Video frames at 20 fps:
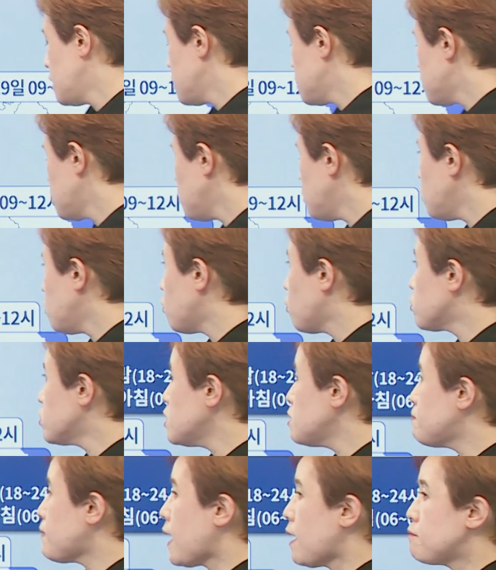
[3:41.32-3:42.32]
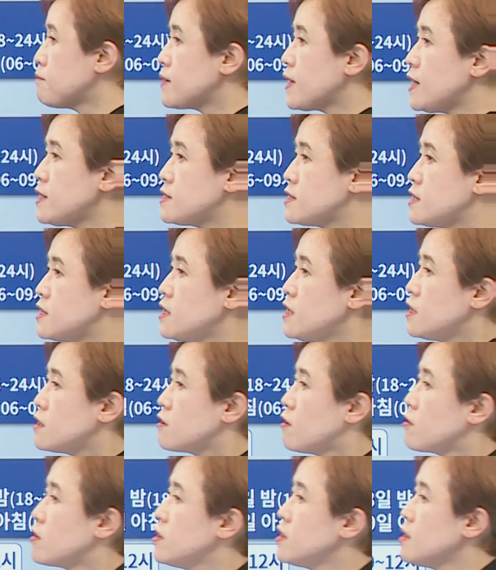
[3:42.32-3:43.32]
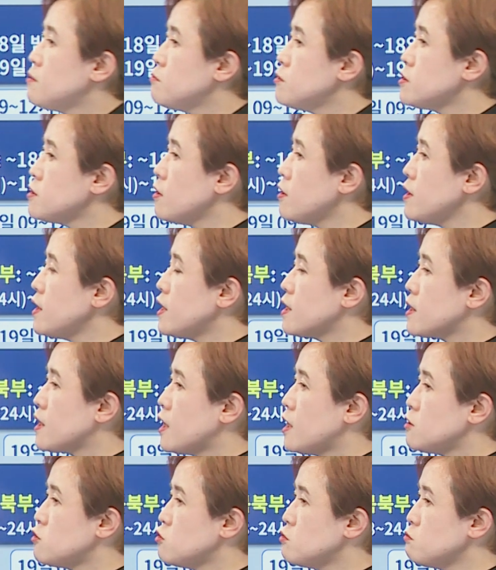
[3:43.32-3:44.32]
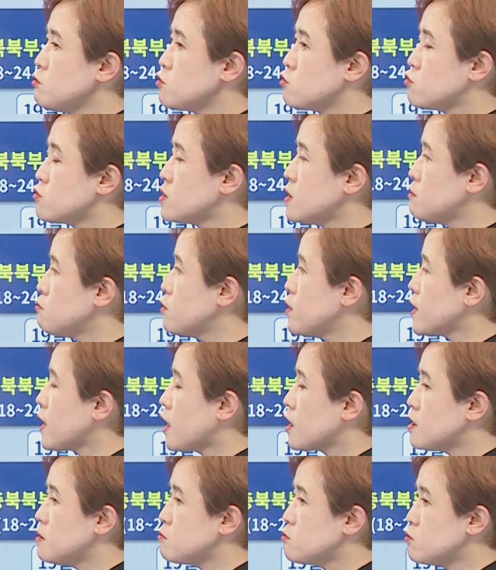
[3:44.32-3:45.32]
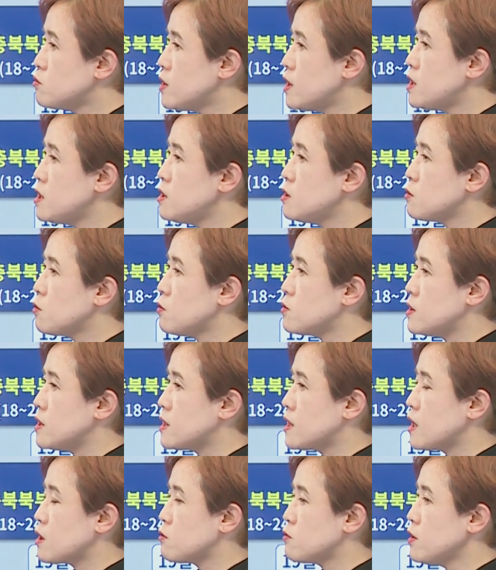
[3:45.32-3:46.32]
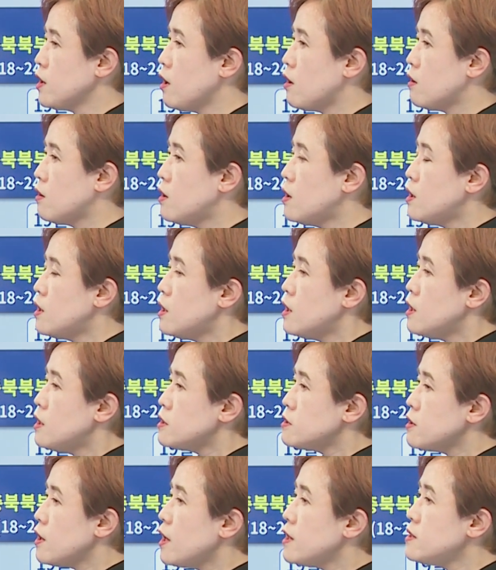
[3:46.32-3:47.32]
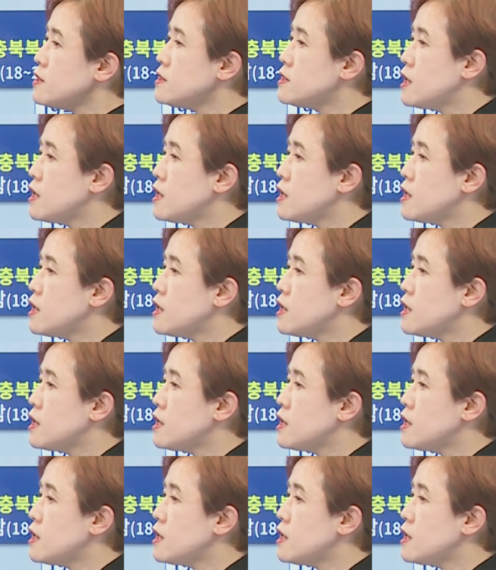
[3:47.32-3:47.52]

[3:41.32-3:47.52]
또 오늘 밤까지 경기 남부 서해안과 충북 중남부에 가끔 눈 내리는 곳 있겠고요. 서안을